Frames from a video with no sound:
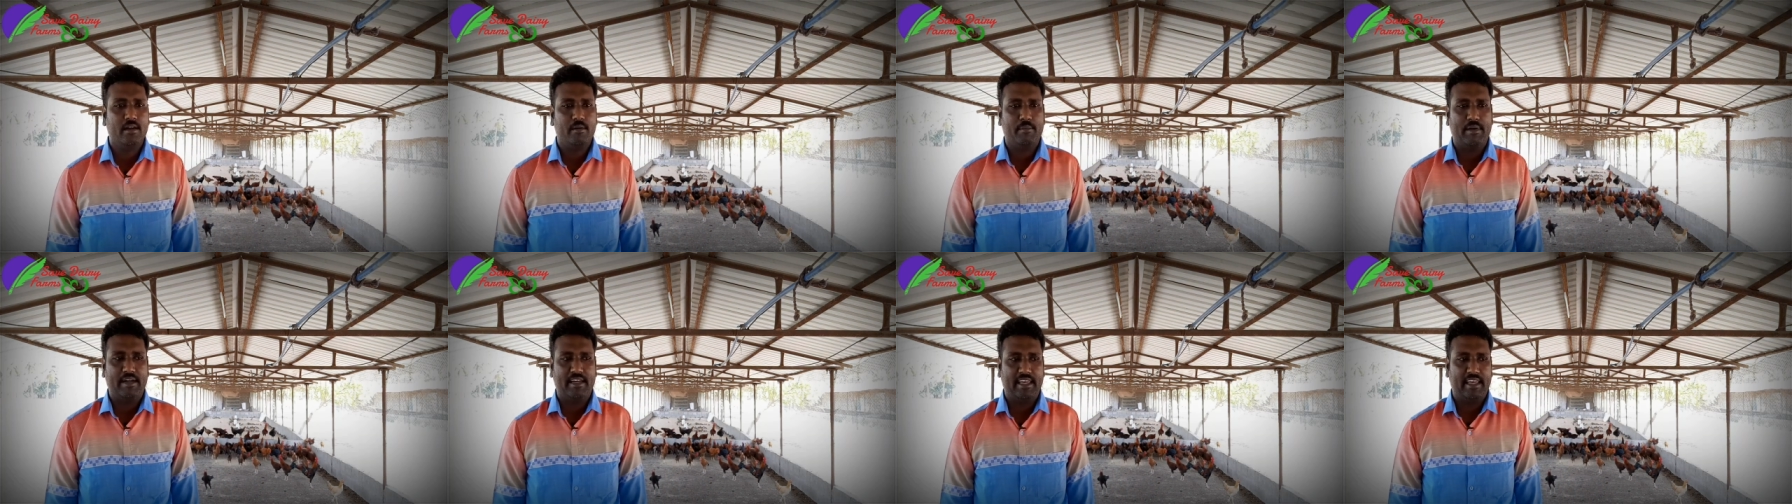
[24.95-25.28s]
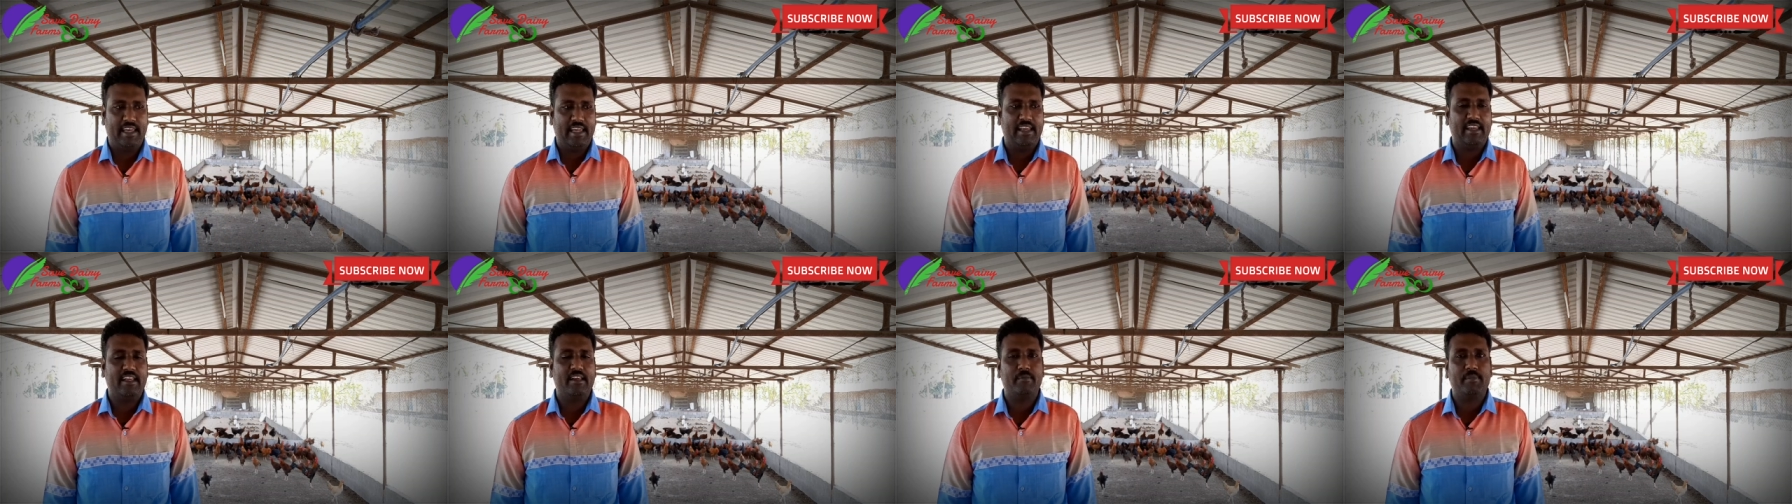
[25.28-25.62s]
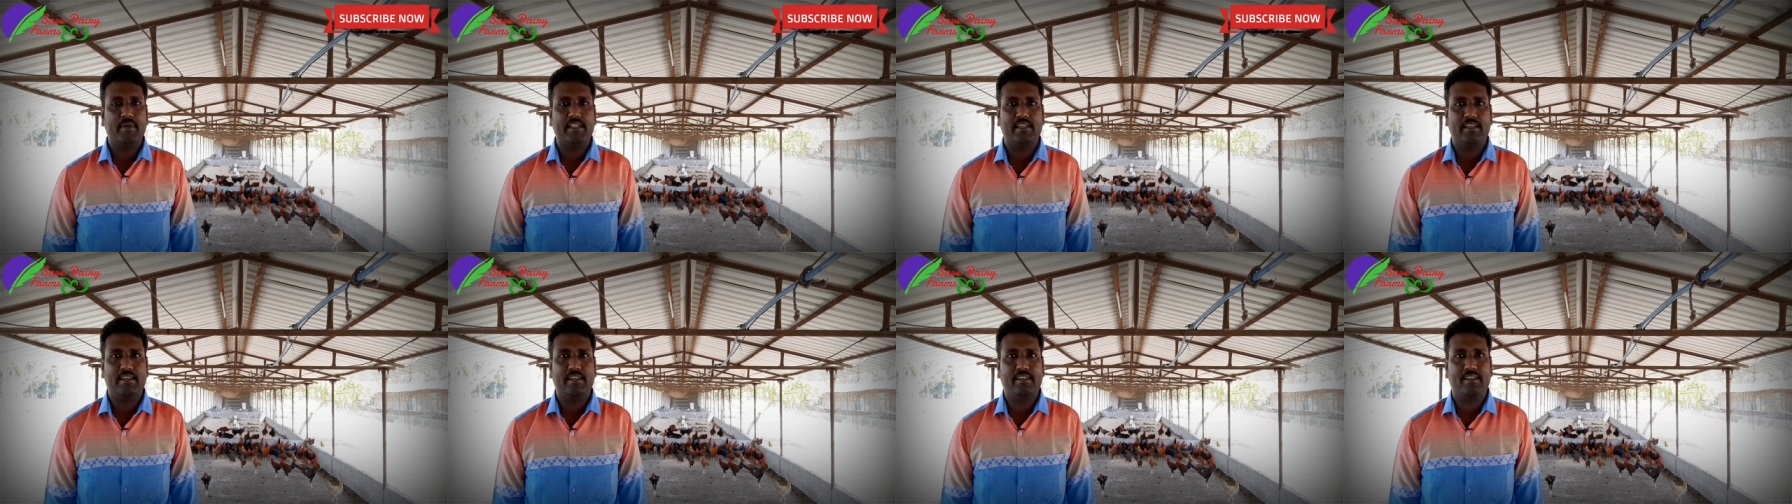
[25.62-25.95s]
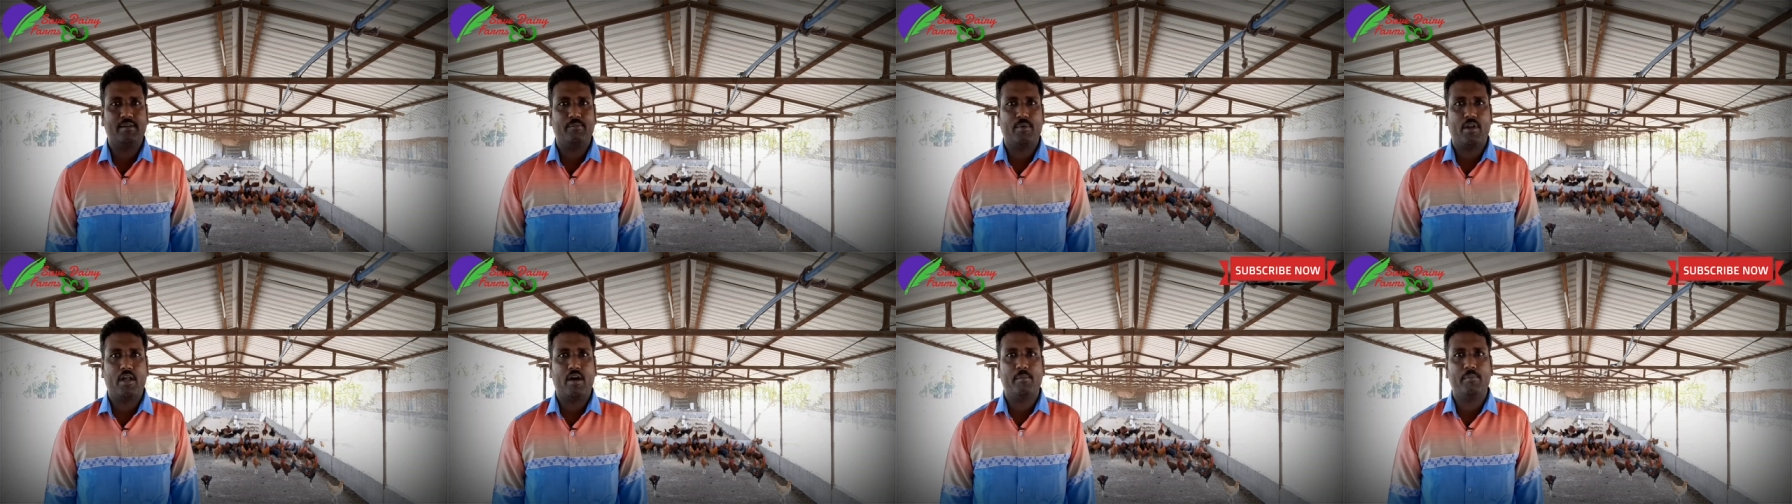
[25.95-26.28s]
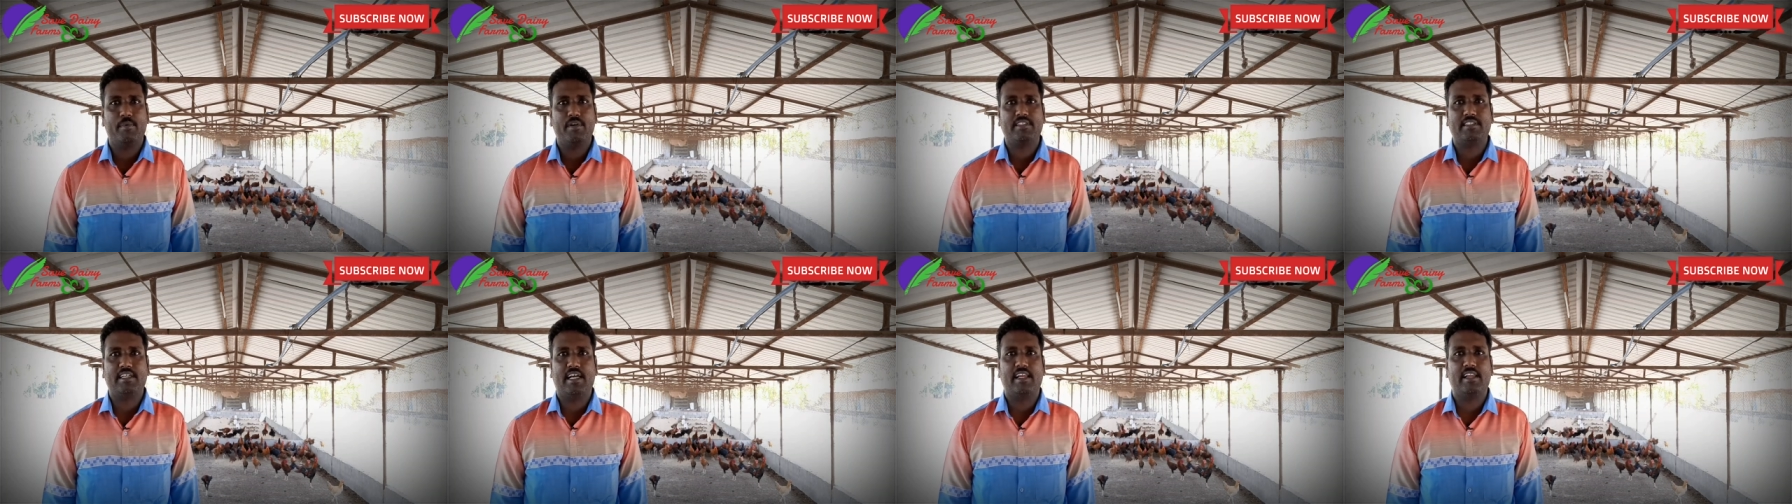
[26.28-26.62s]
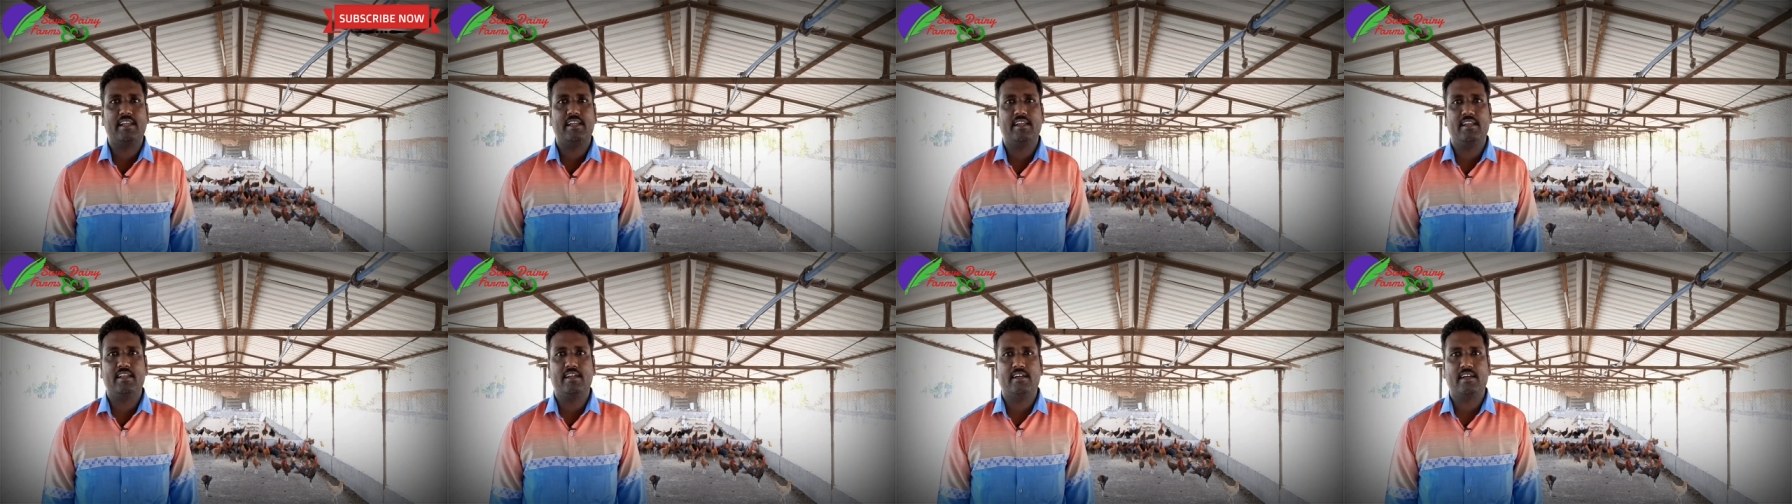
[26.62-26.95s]
பட் என்னென்னு பார்த்தீங்கன்னா இந்த ப்ராப்பர்
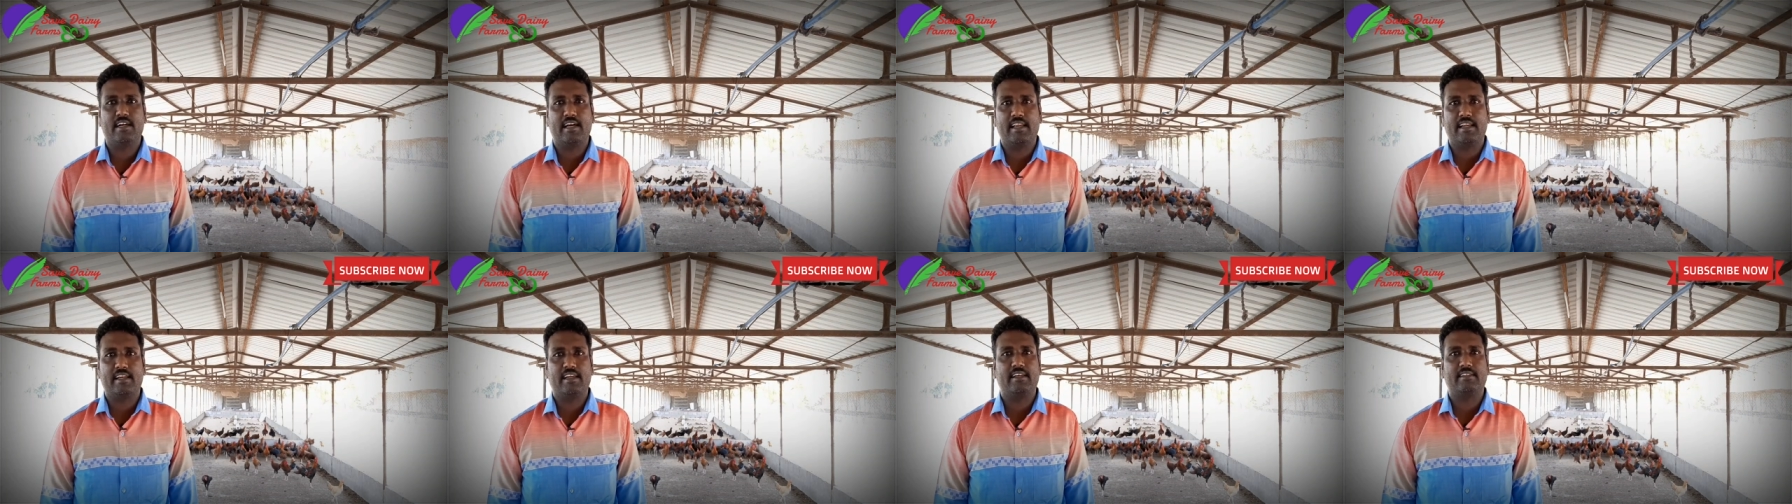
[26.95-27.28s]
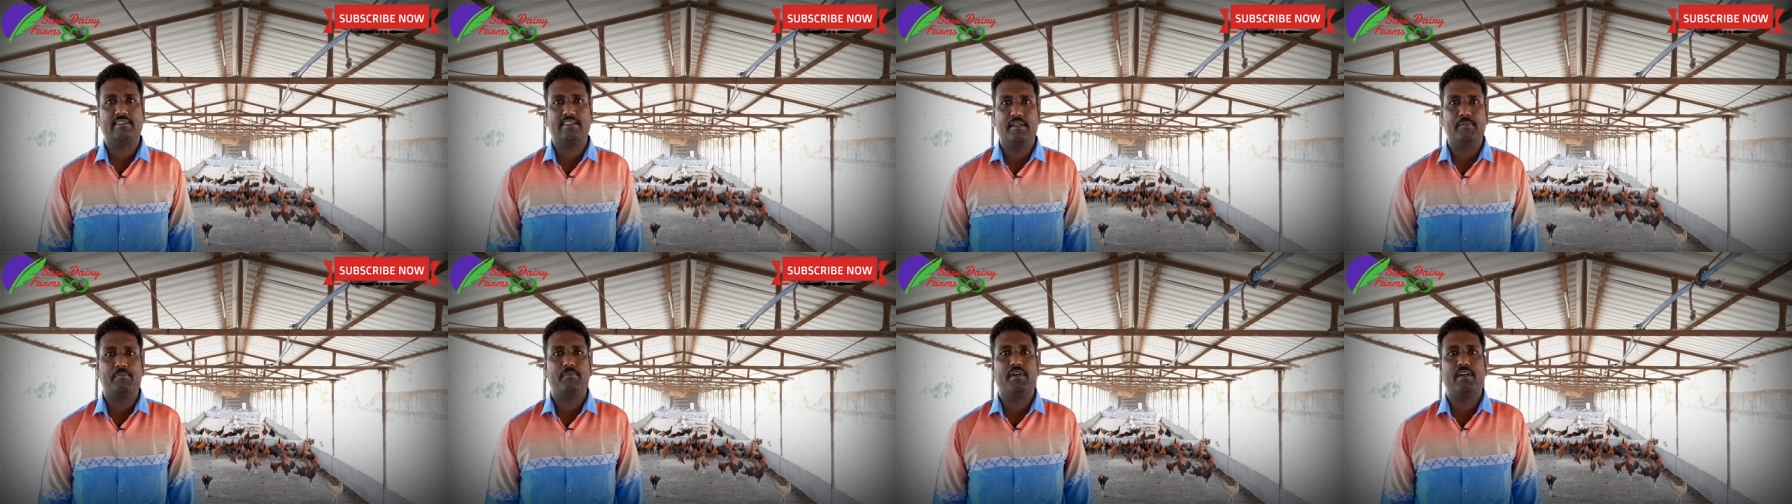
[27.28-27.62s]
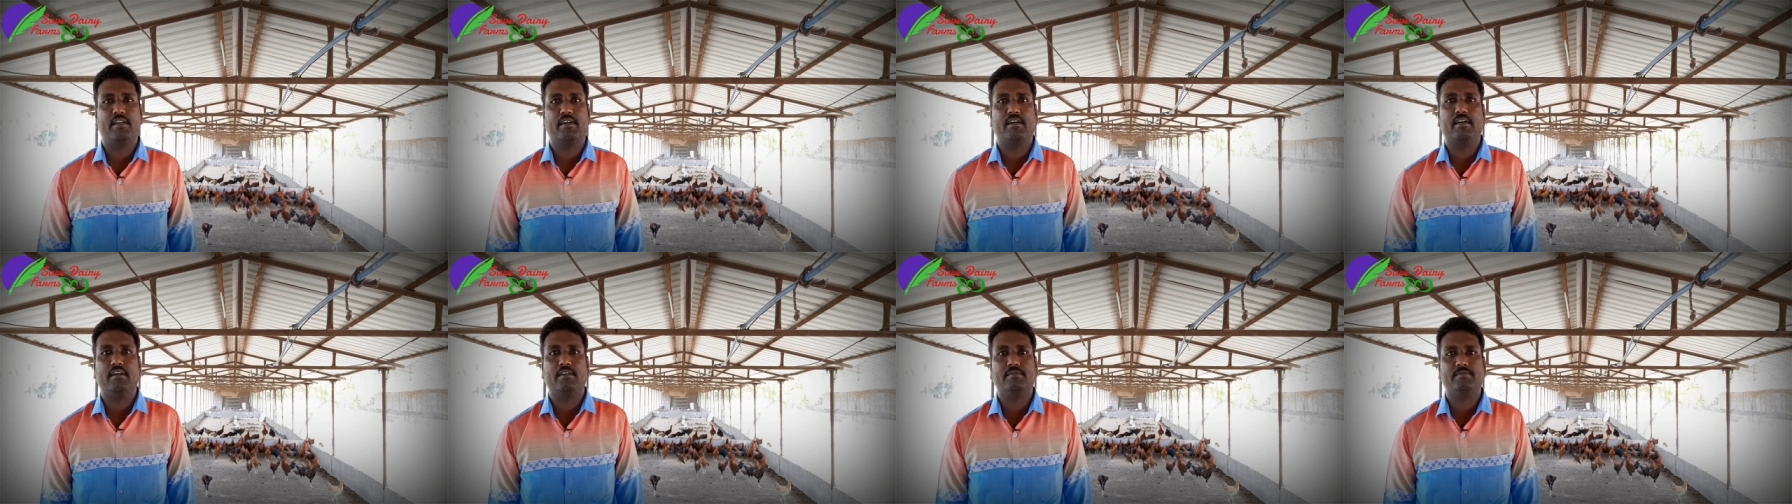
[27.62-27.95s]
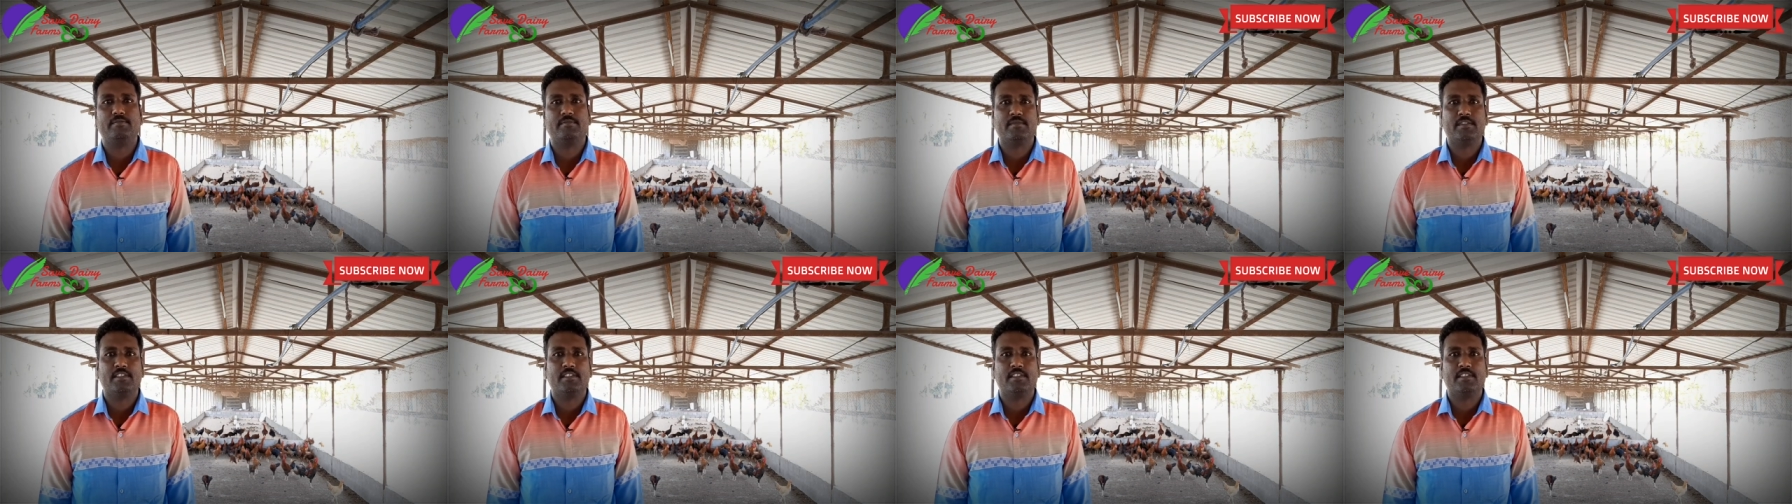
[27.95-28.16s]
சேனலில் கரெக்டாக செட் பண்ணுங்கள்